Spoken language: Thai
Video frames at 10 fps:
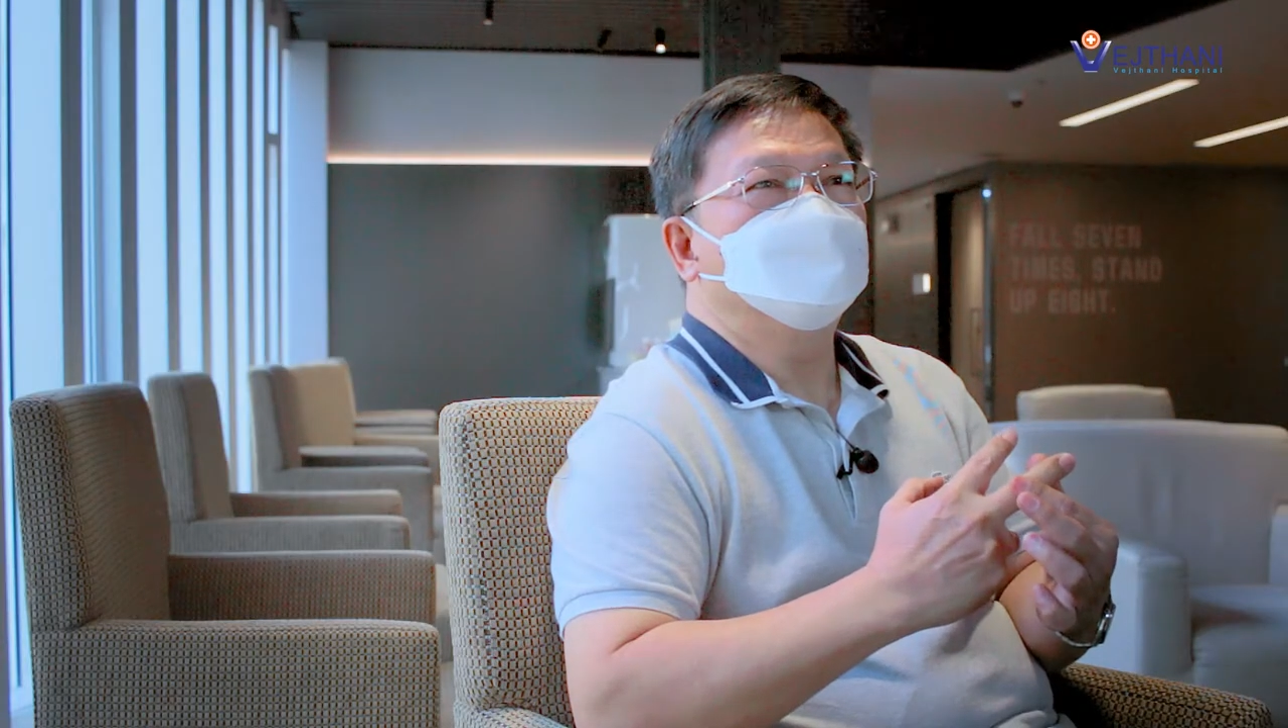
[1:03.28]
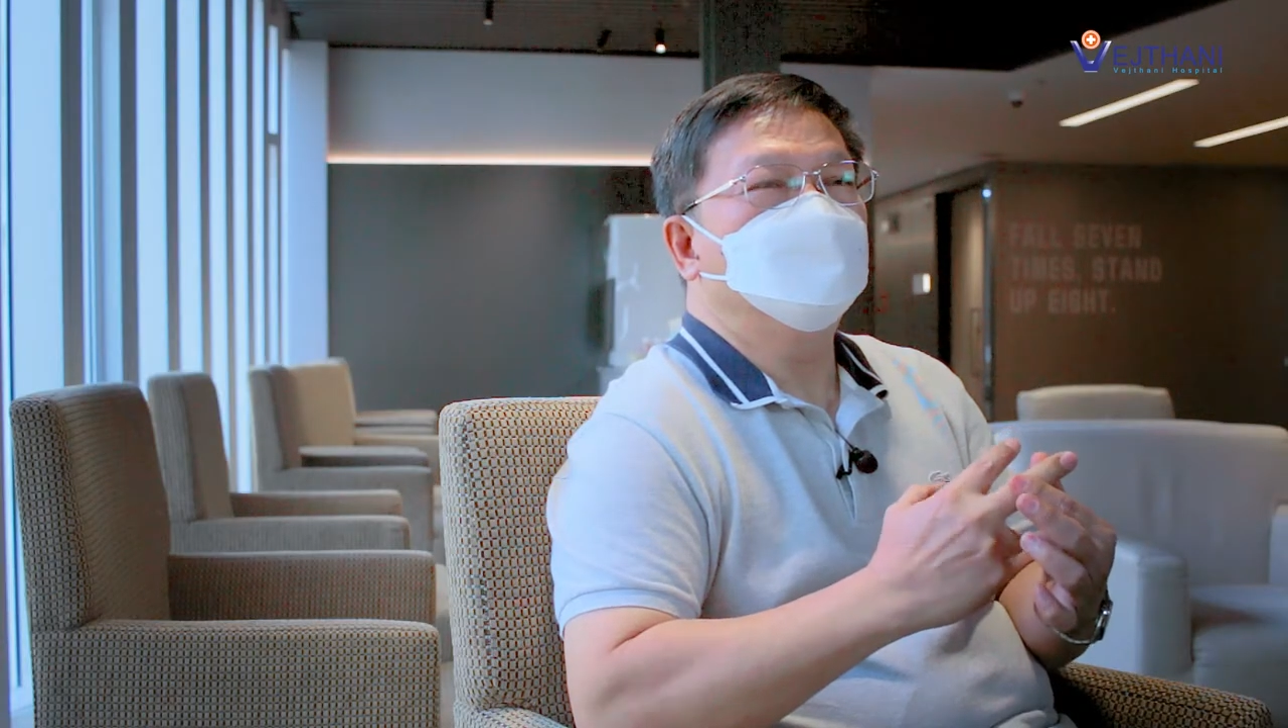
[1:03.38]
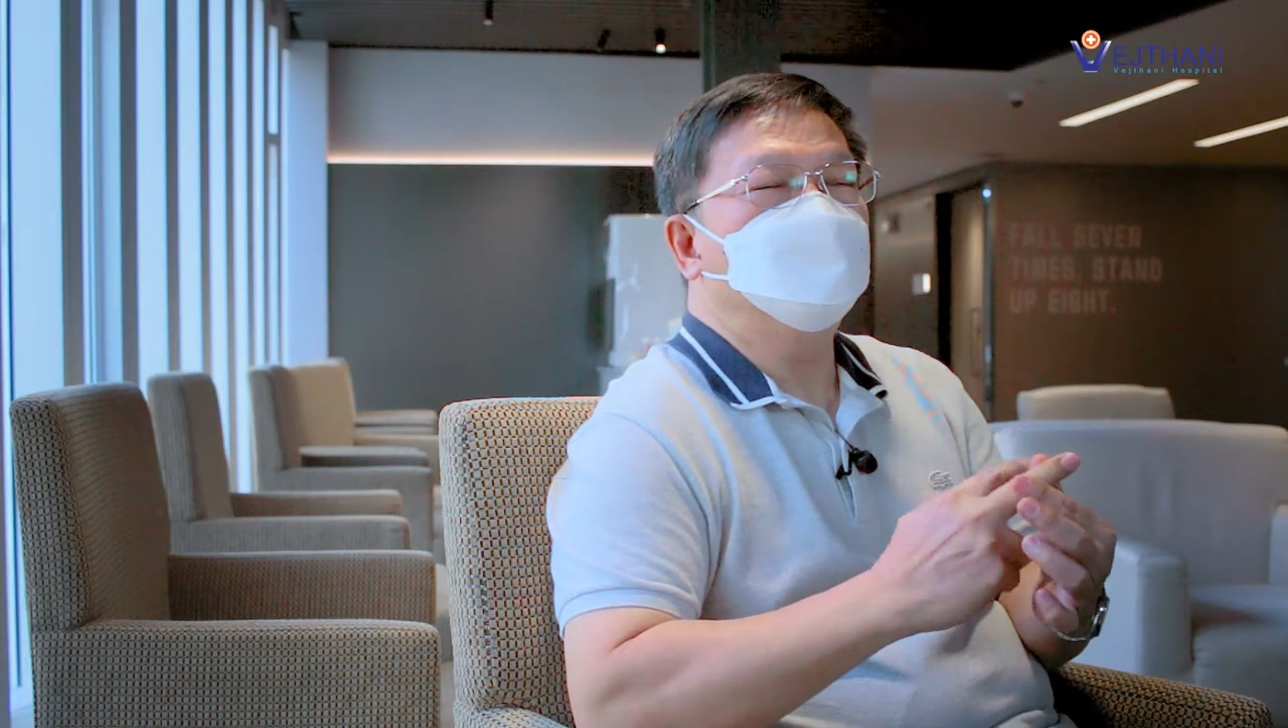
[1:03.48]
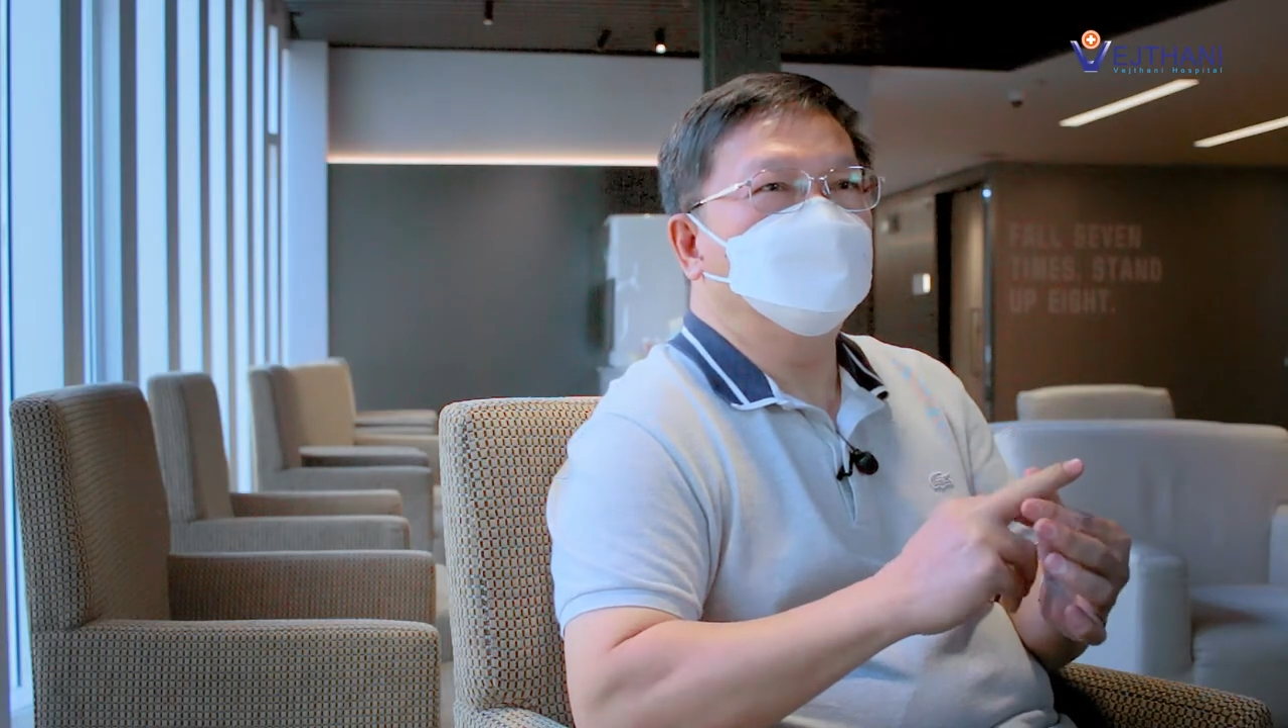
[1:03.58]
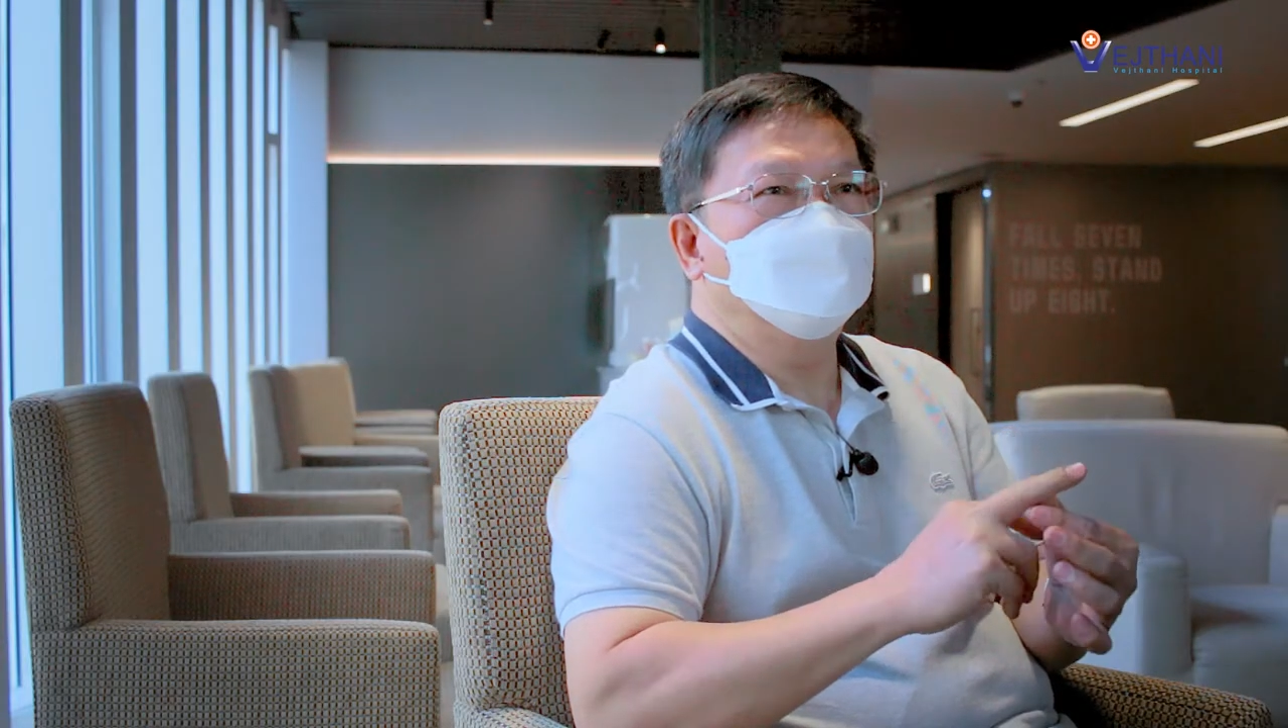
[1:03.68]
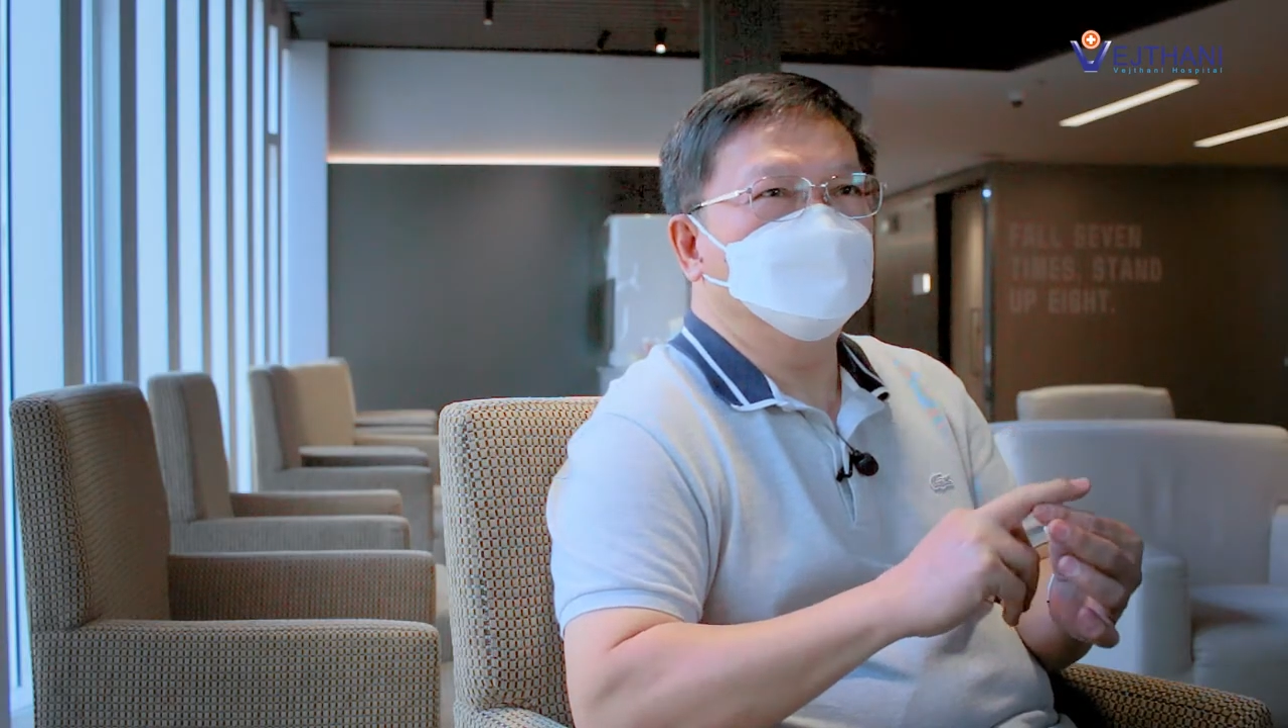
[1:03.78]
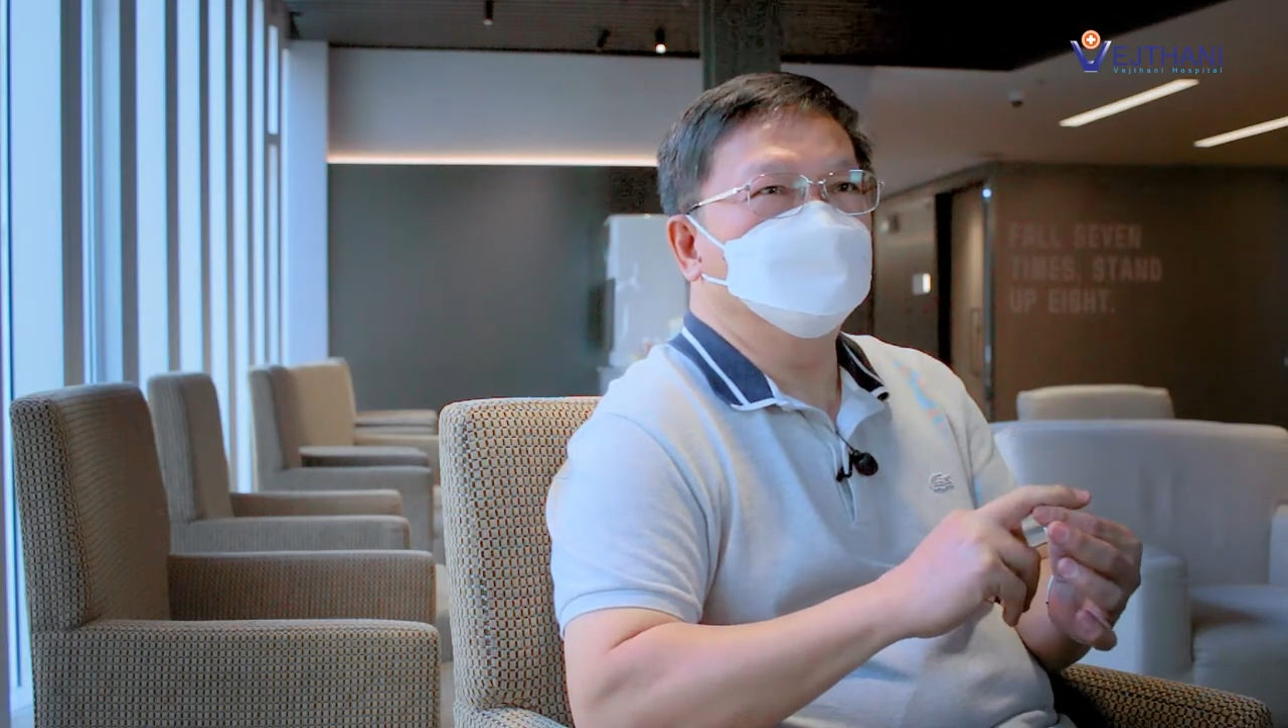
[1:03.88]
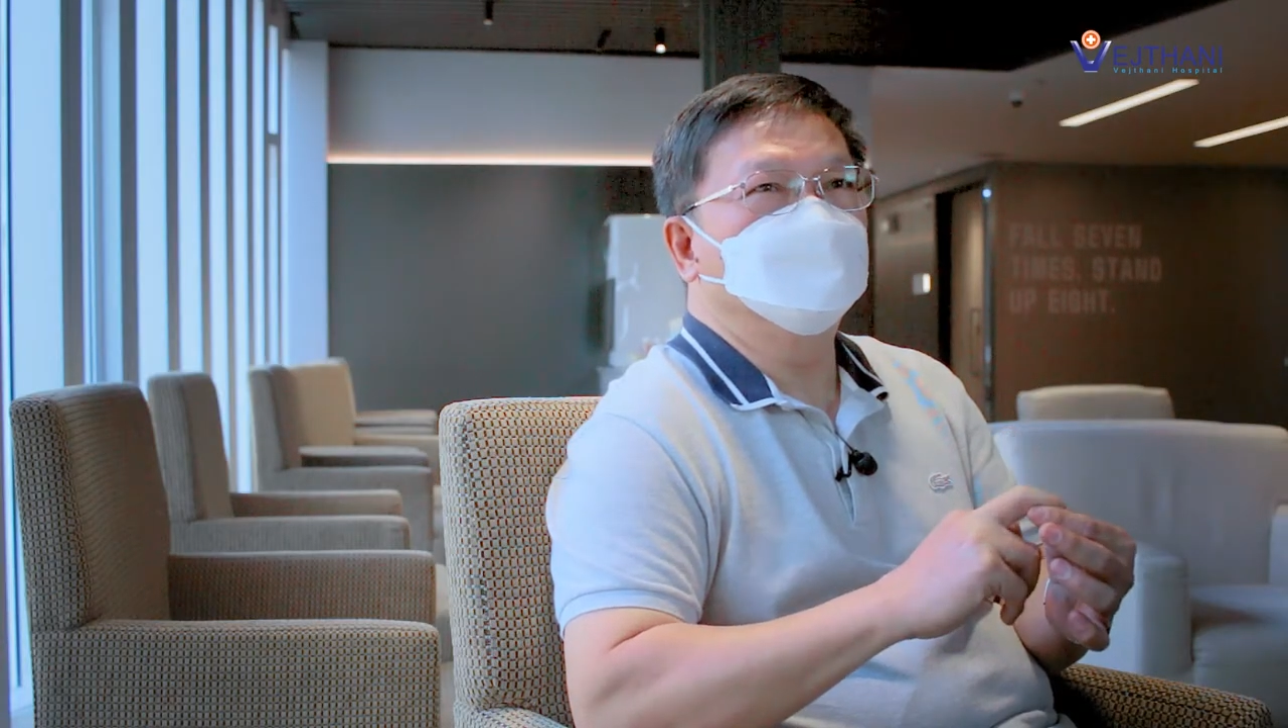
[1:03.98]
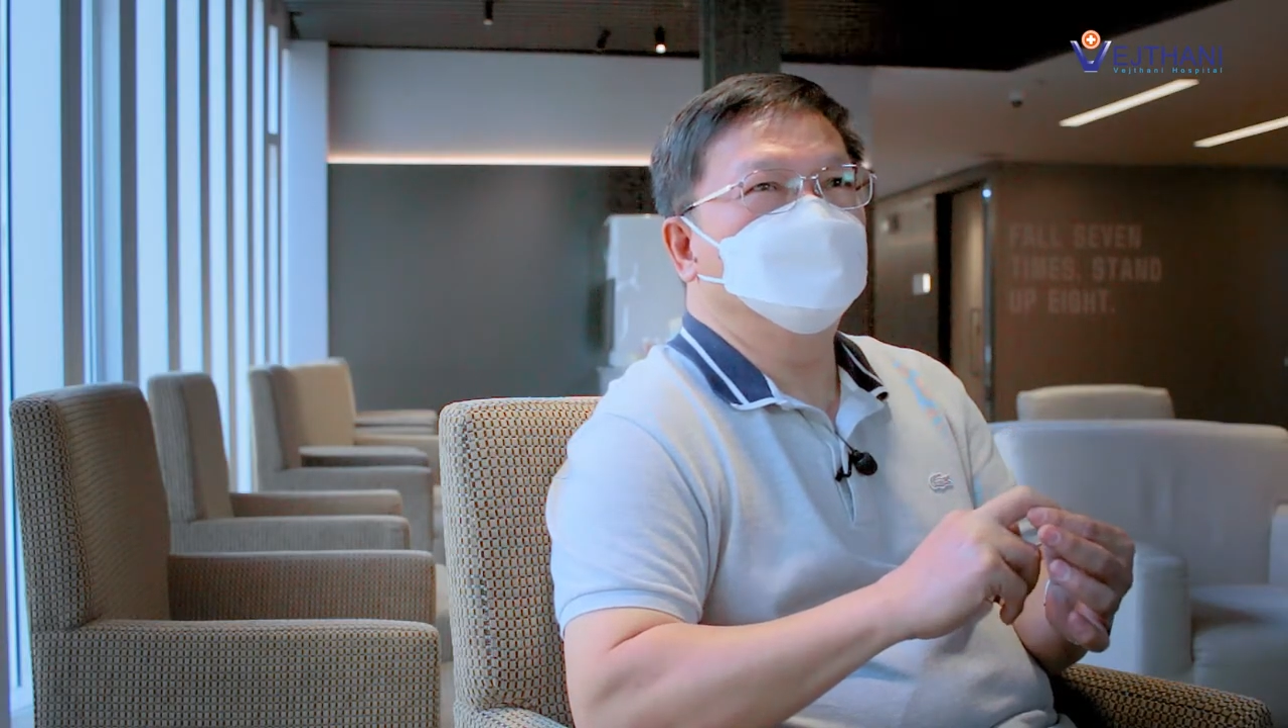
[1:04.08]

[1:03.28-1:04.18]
ข้อมูลดู